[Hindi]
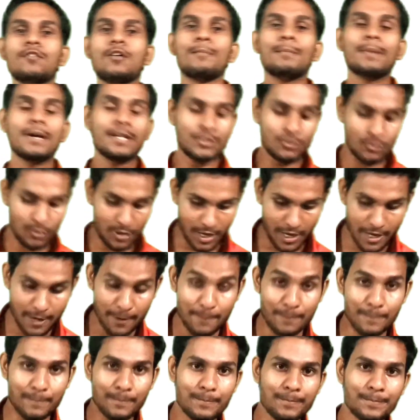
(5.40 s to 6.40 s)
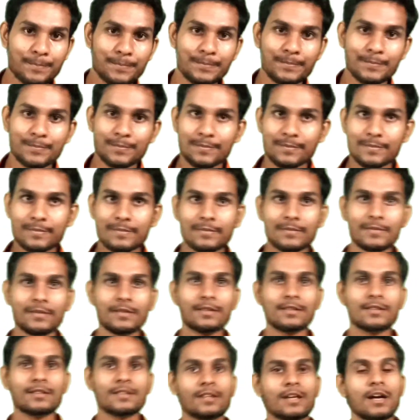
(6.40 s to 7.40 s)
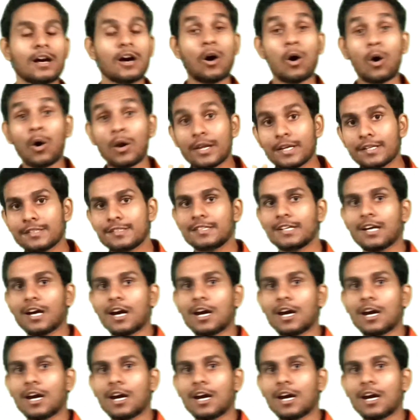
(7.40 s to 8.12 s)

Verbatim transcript: भर चुका है और किसी का अगर